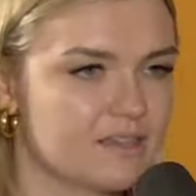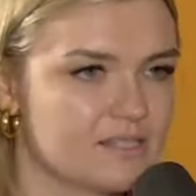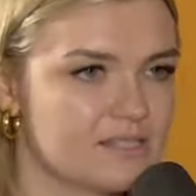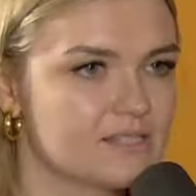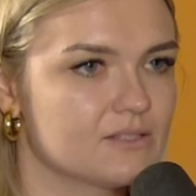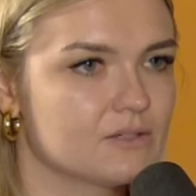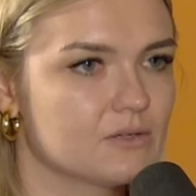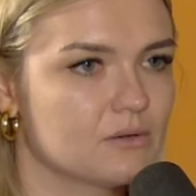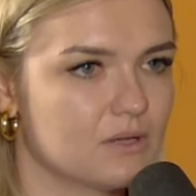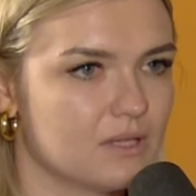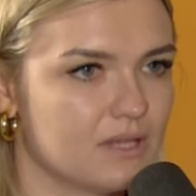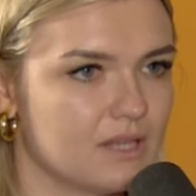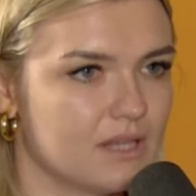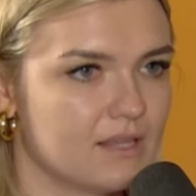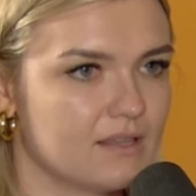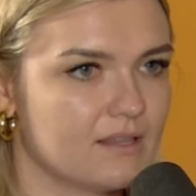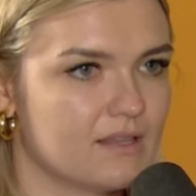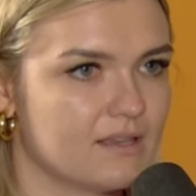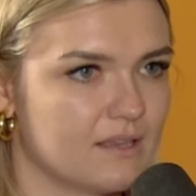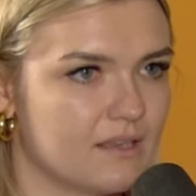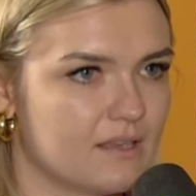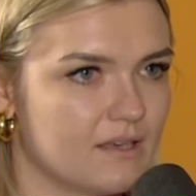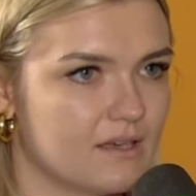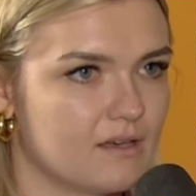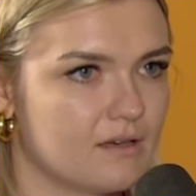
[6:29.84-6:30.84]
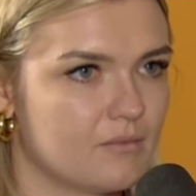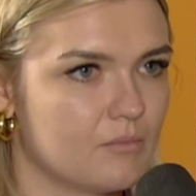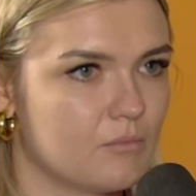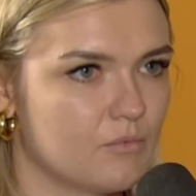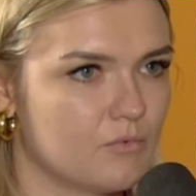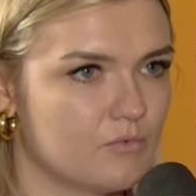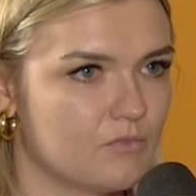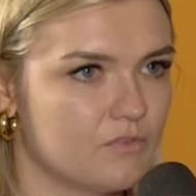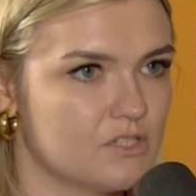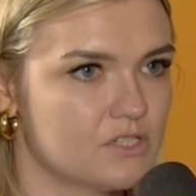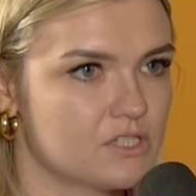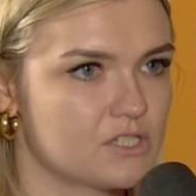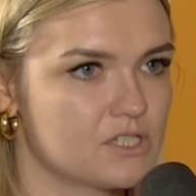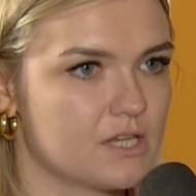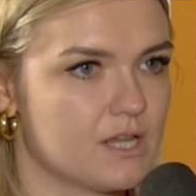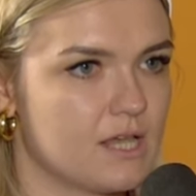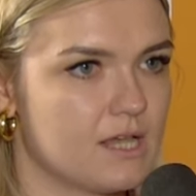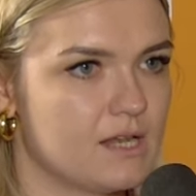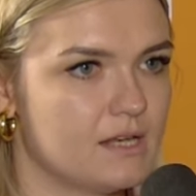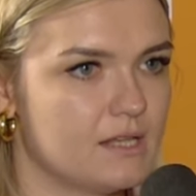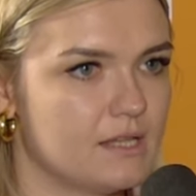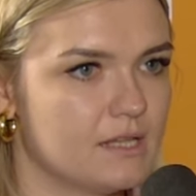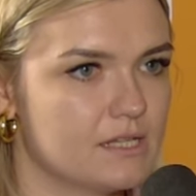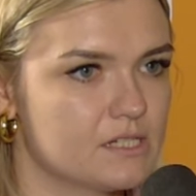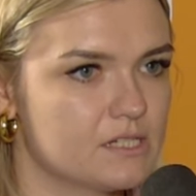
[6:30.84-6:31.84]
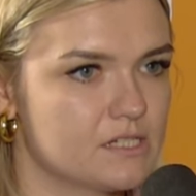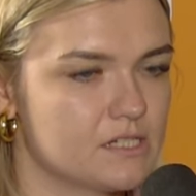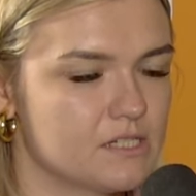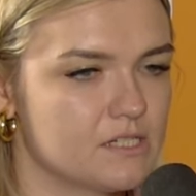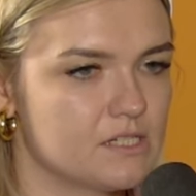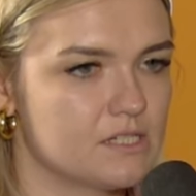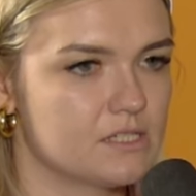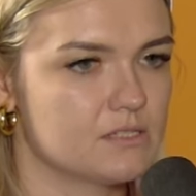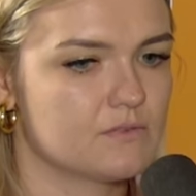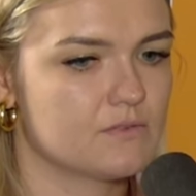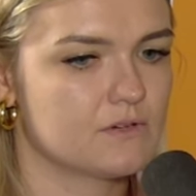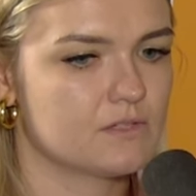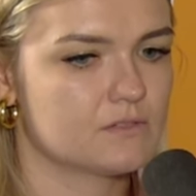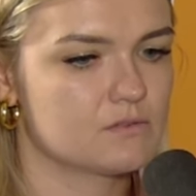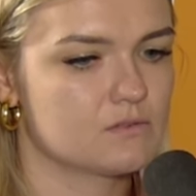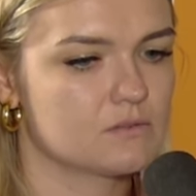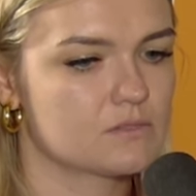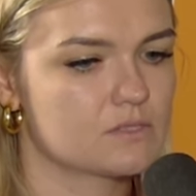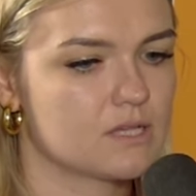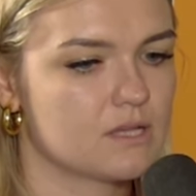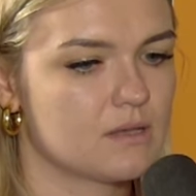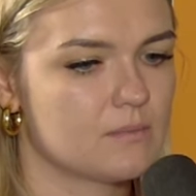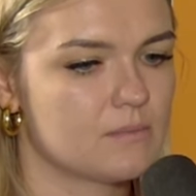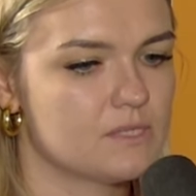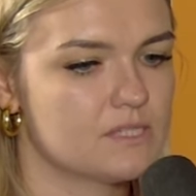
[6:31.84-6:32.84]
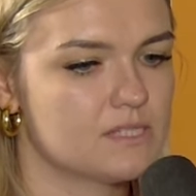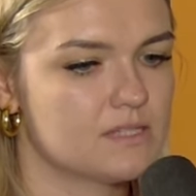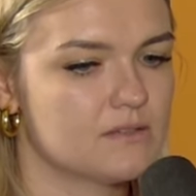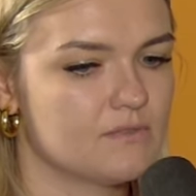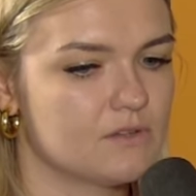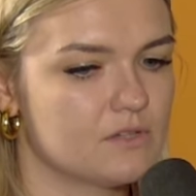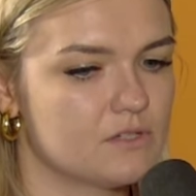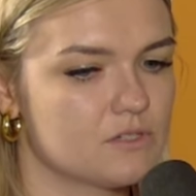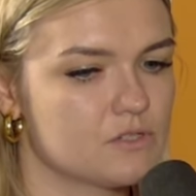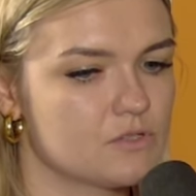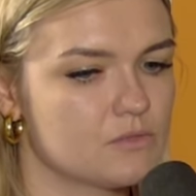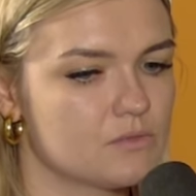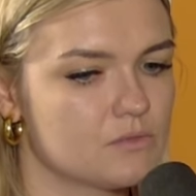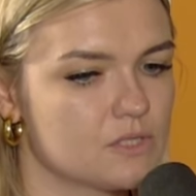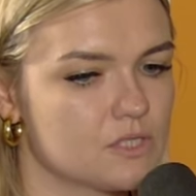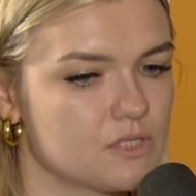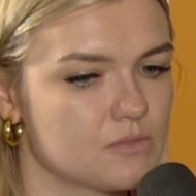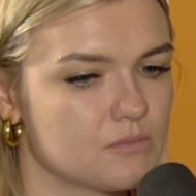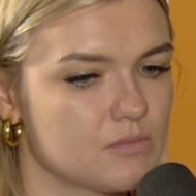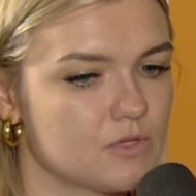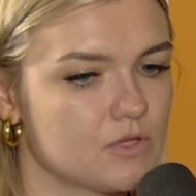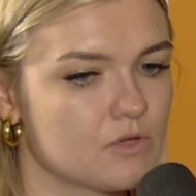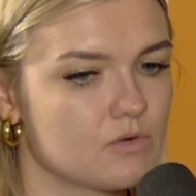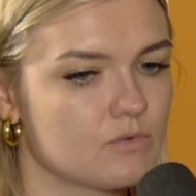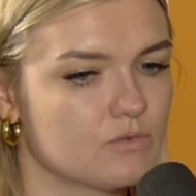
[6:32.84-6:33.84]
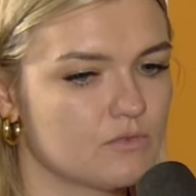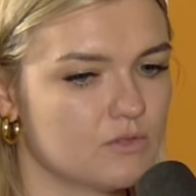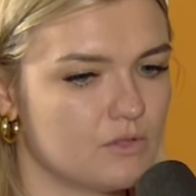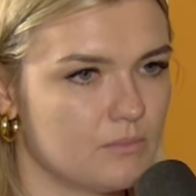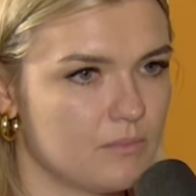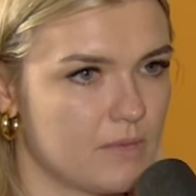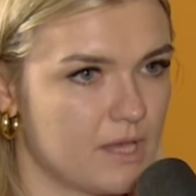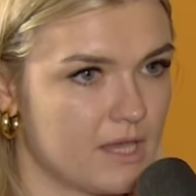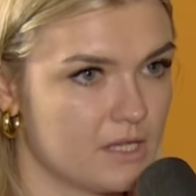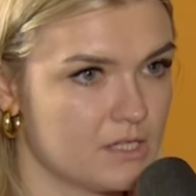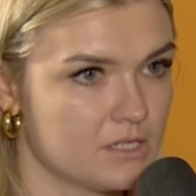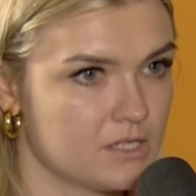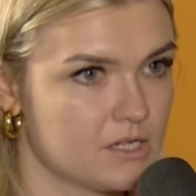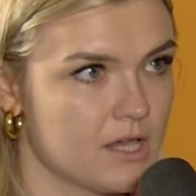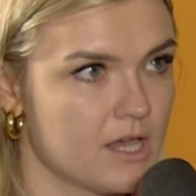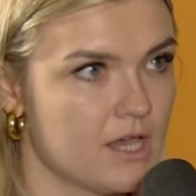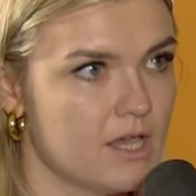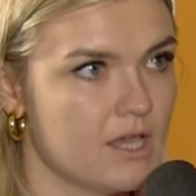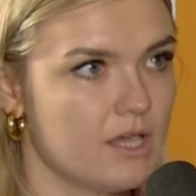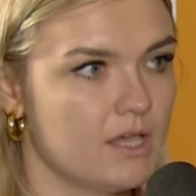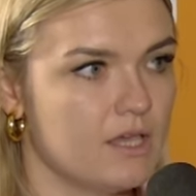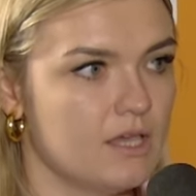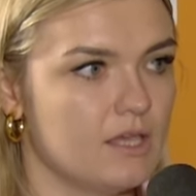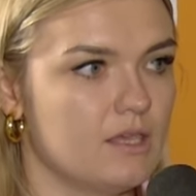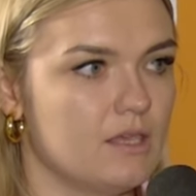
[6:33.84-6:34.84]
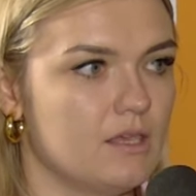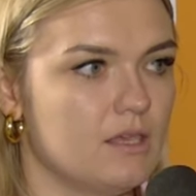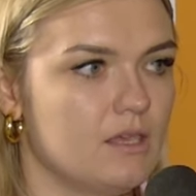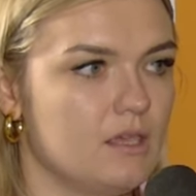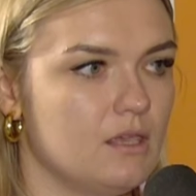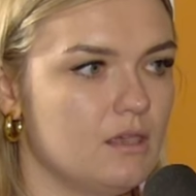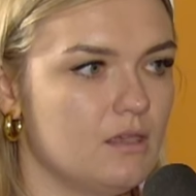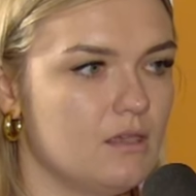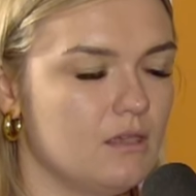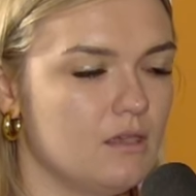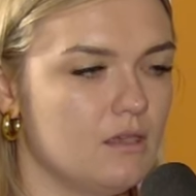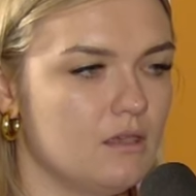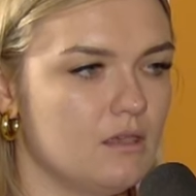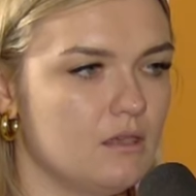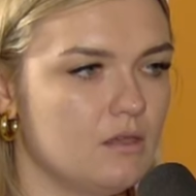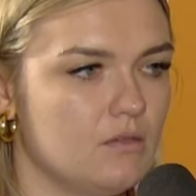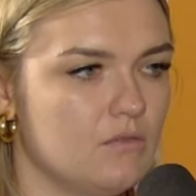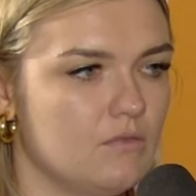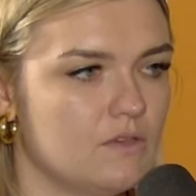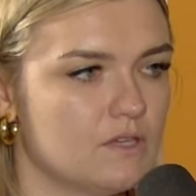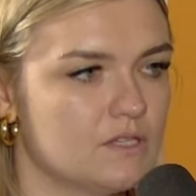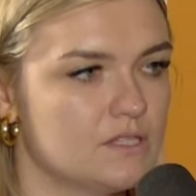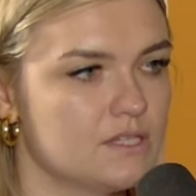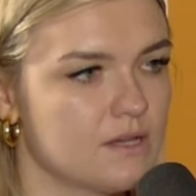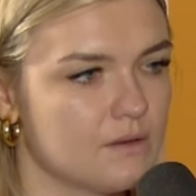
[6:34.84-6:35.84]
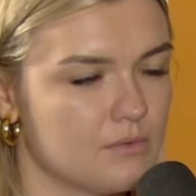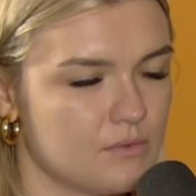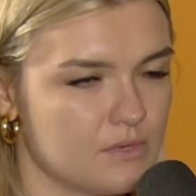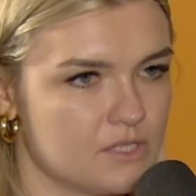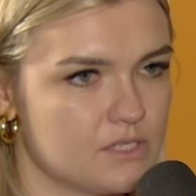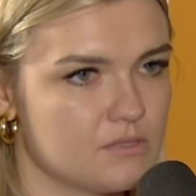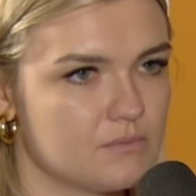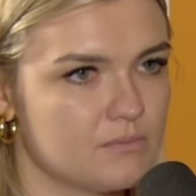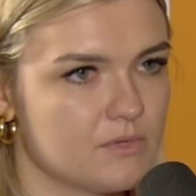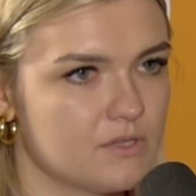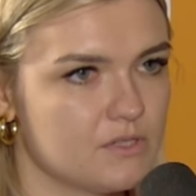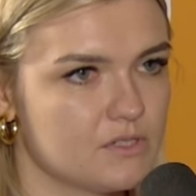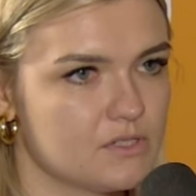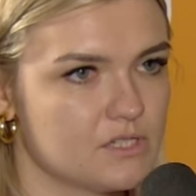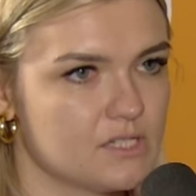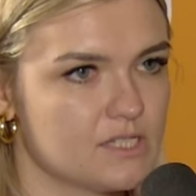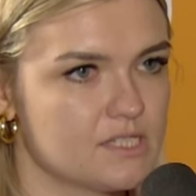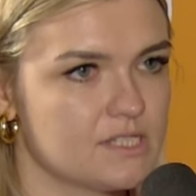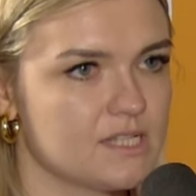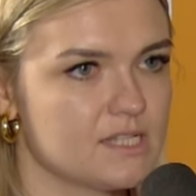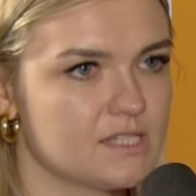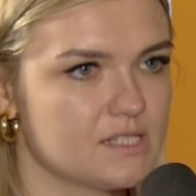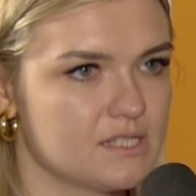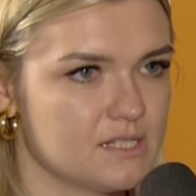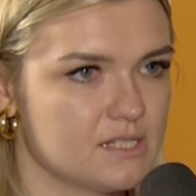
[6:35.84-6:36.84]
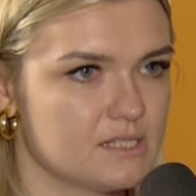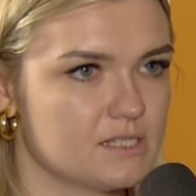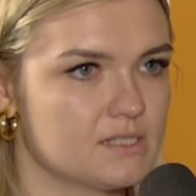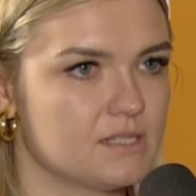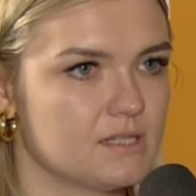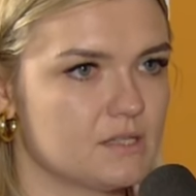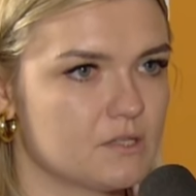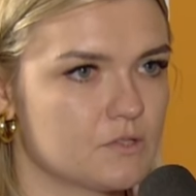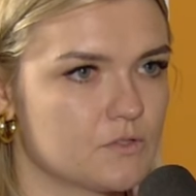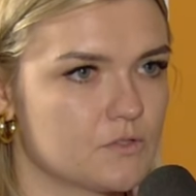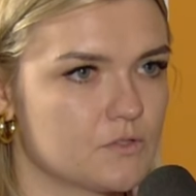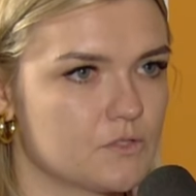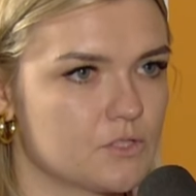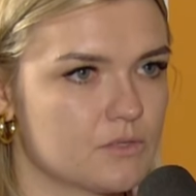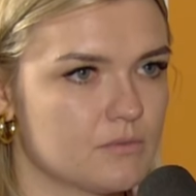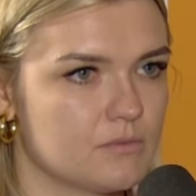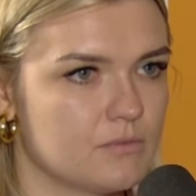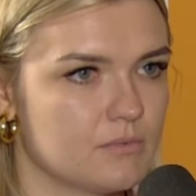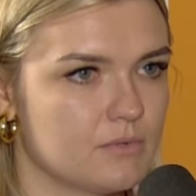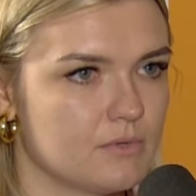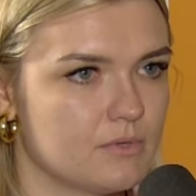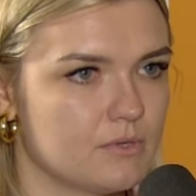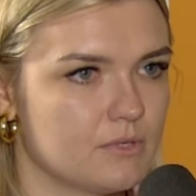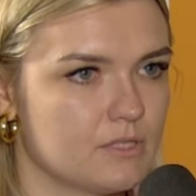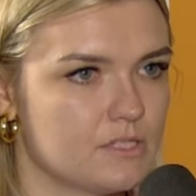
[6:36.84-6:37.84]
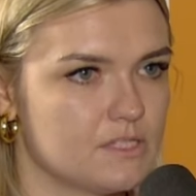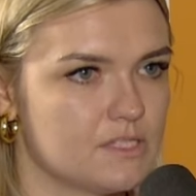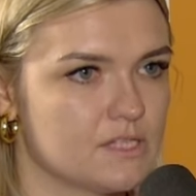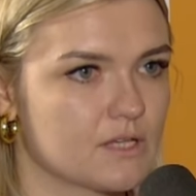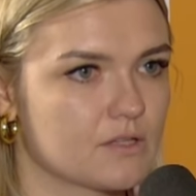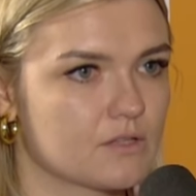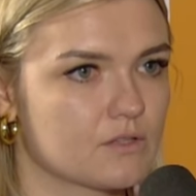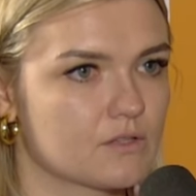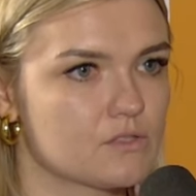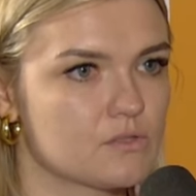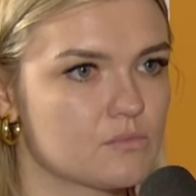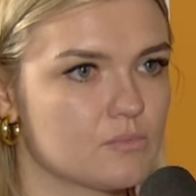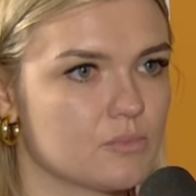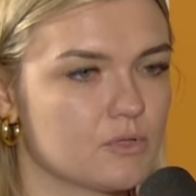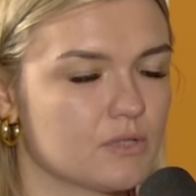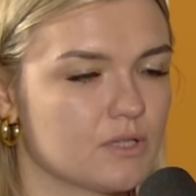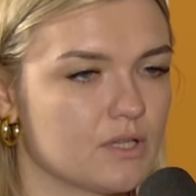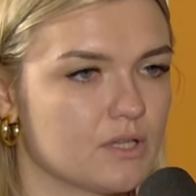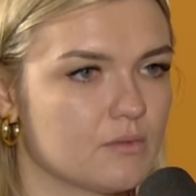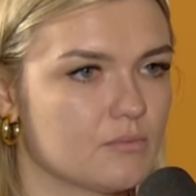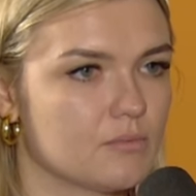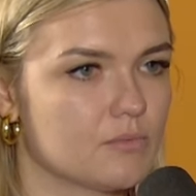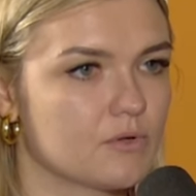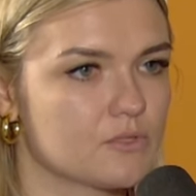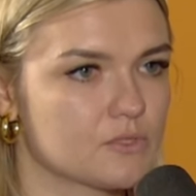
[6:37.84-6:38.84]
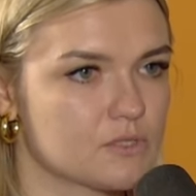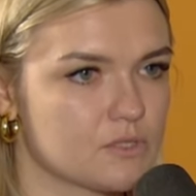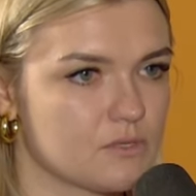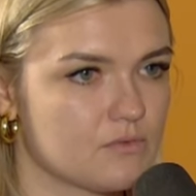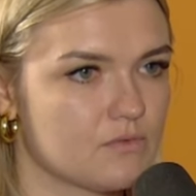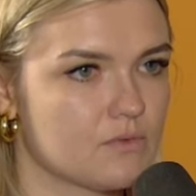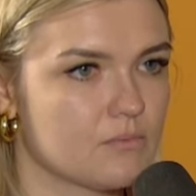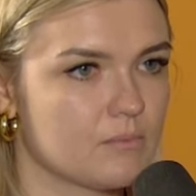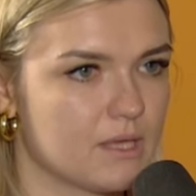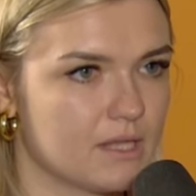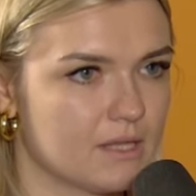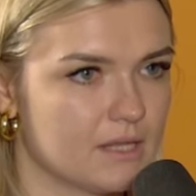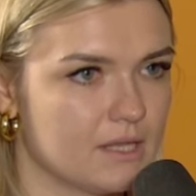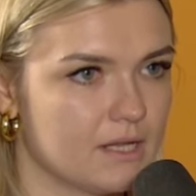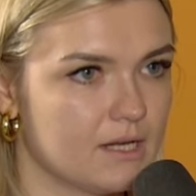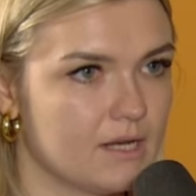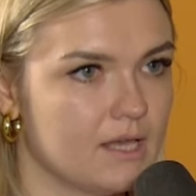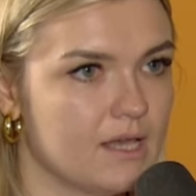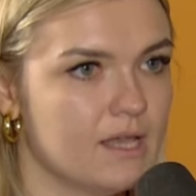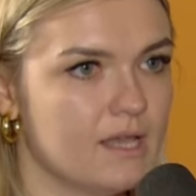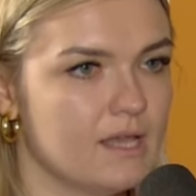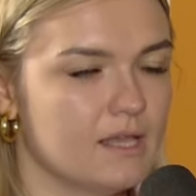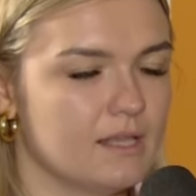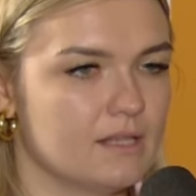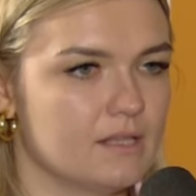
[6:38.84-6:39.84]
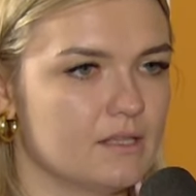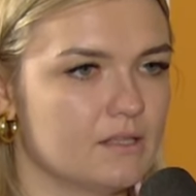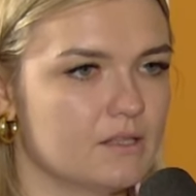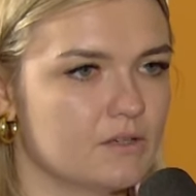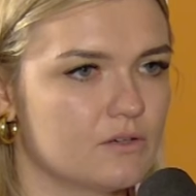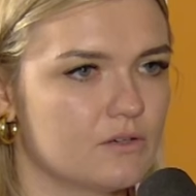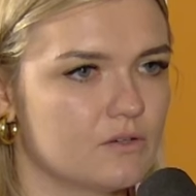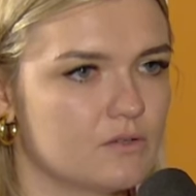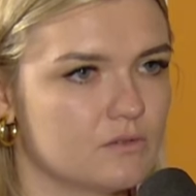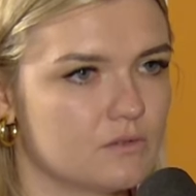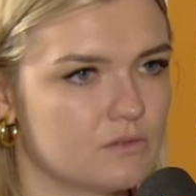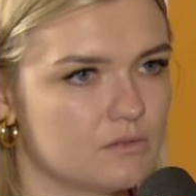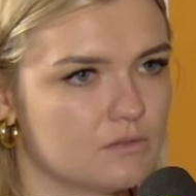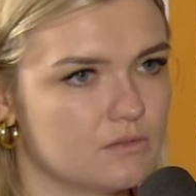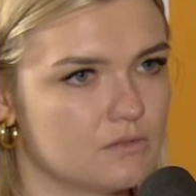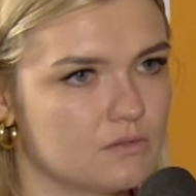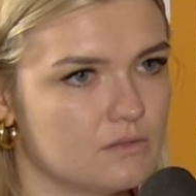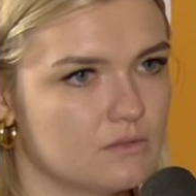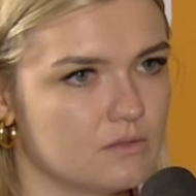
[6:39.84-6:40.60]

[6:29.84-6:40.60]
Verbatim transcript: dokładnie tak, jak mówisz, ale na szczęście z Francuskami zawalczyłyśmy równy mecz i wiedziałyśmy, że stać nas na to, żeby sięgnąć po ten brązowy medal, dlatego y,